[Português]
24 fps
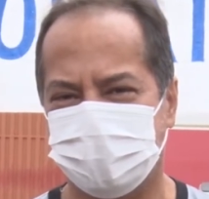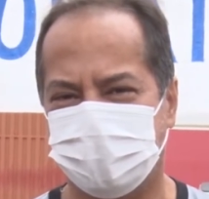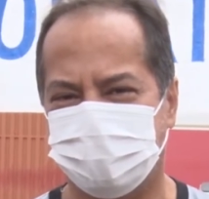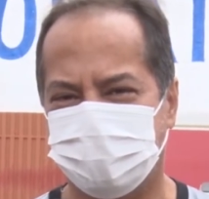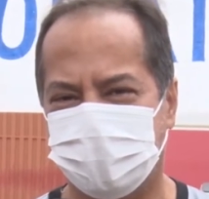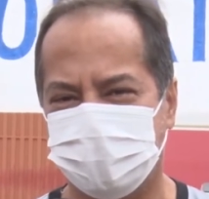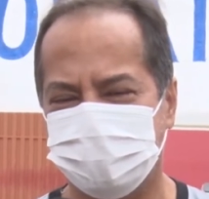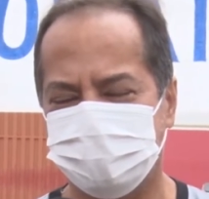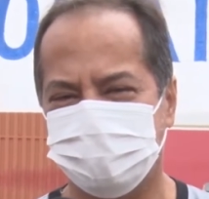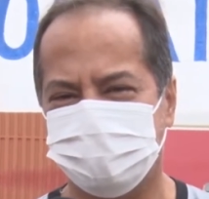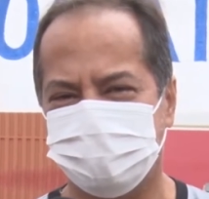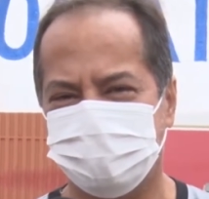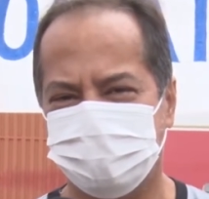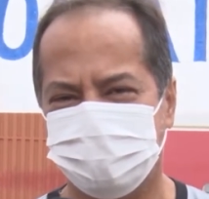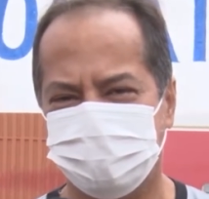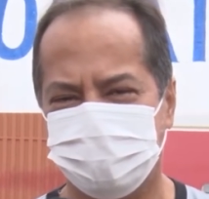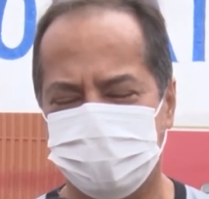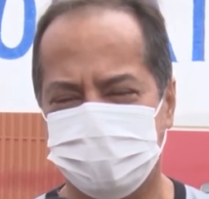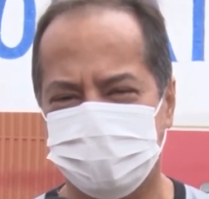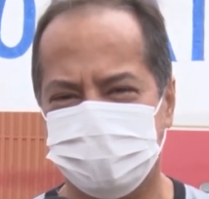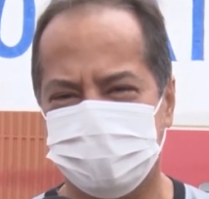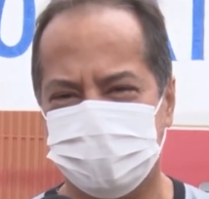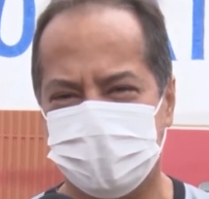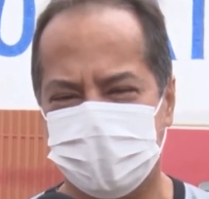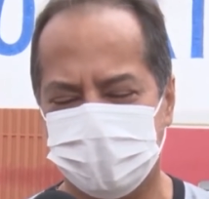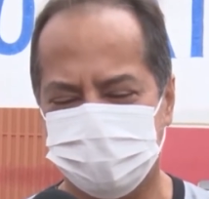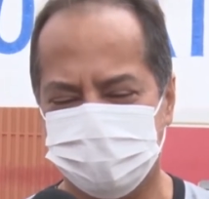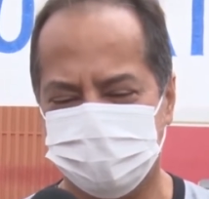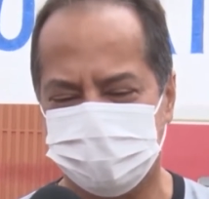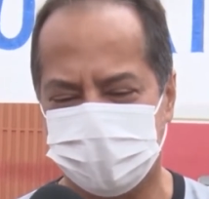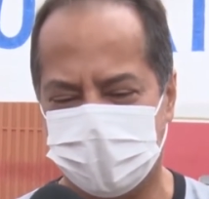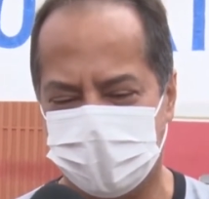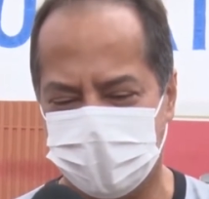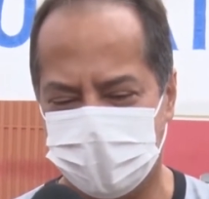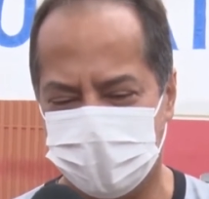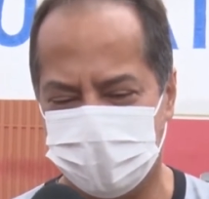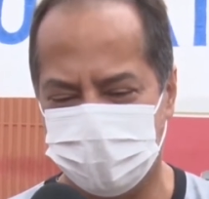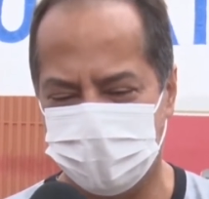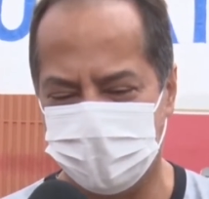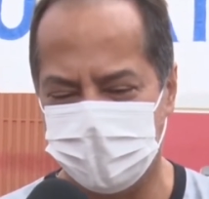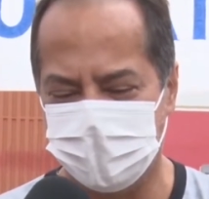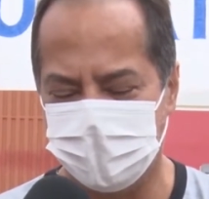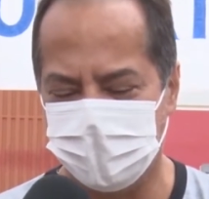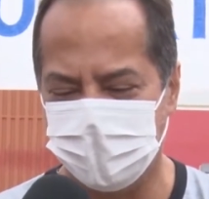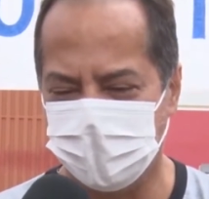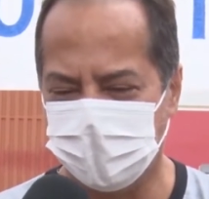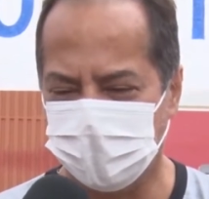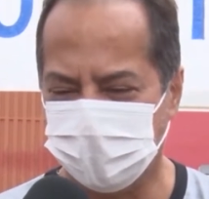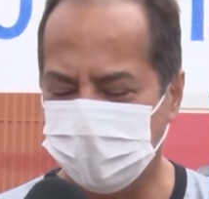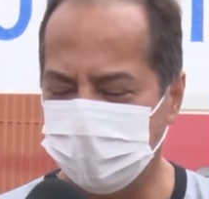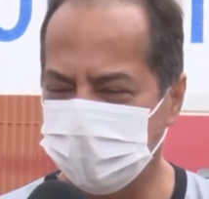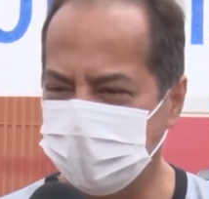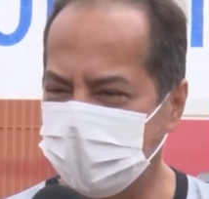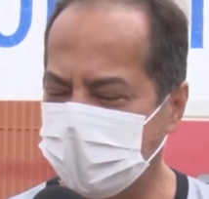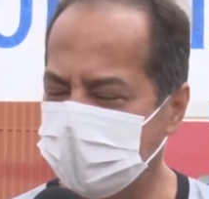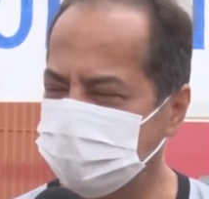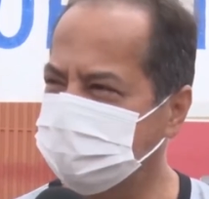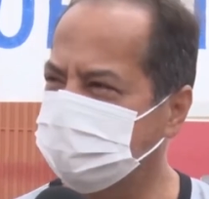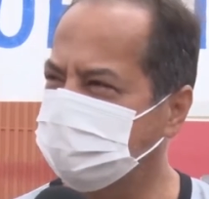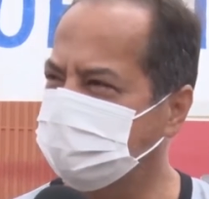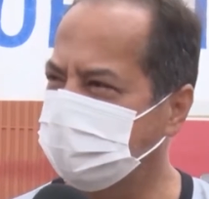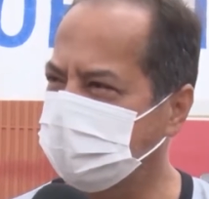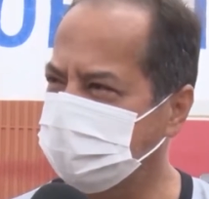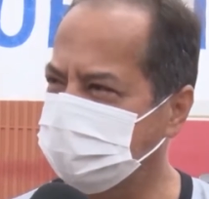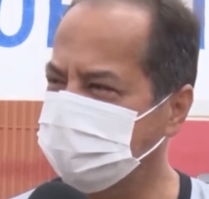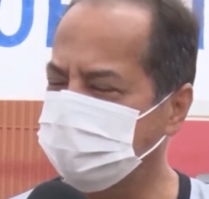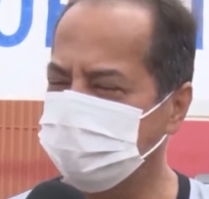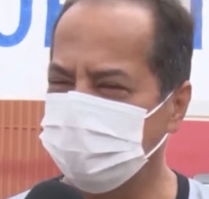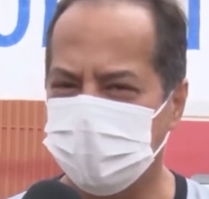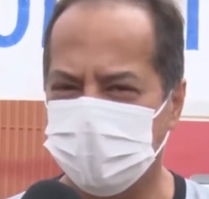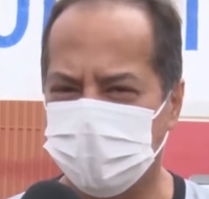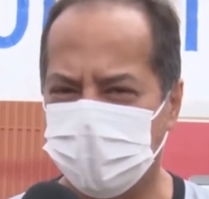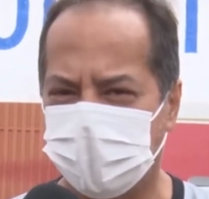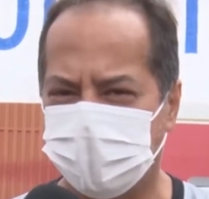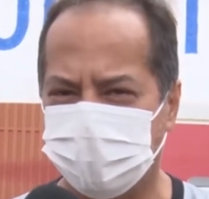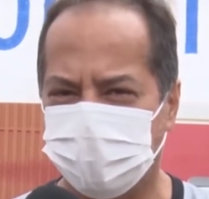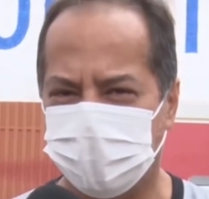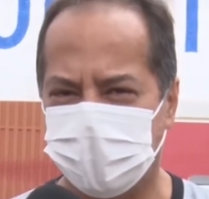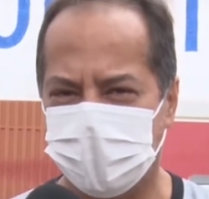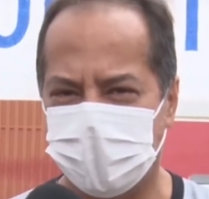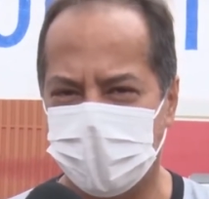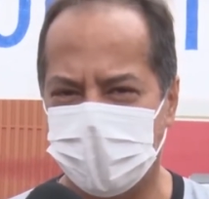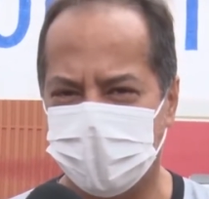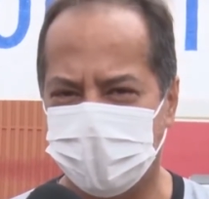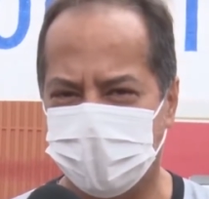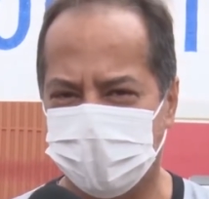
Já mais de 20 anos já cuidando do nosso Rio Guaporé,